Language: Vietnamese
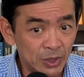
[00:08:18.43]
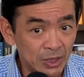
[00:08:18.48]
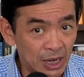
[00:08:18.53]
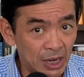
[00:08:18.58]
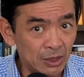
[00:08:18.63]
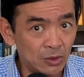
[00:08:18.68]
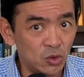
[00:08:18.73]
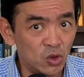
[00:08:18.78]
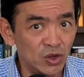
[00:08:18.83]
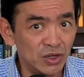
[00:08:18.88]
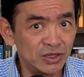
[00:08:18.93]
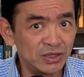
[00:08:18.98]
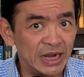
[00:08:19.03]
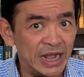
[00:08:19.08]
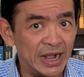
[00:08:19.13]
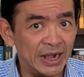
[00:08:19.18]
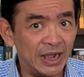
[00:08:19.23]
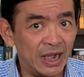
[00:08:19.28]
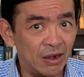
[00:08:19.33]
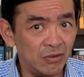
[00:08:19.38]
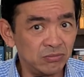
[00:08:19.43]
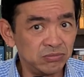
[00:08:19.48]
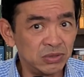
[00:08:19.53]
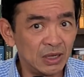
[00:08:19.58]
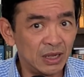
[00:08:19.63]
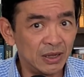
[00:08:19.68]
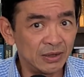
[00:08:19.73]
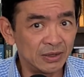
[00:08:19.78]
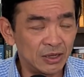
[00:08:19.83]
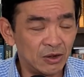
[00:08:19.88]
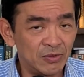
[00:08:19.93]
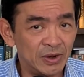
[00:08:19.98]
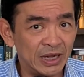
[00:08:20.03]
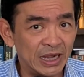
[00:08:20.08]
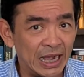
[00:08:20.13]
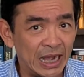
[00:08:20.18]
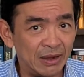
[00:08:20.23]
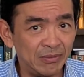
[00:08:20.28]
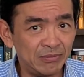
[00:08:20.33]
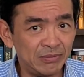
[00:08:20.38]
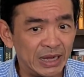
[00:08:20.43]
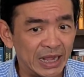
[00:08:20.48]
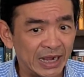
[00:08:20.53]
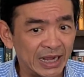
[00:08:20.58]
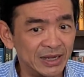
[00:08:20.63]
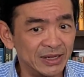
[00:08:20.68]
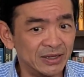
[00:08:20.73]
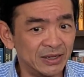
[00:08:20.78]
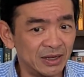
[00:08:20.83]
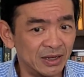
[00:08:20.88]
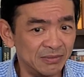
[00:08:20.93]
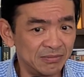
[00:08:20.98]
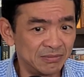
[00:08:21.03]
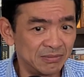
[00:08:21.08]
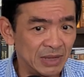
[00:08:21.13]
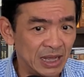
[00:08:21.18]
kết luận rằng ông uh, Châu Văn Khảm là cái người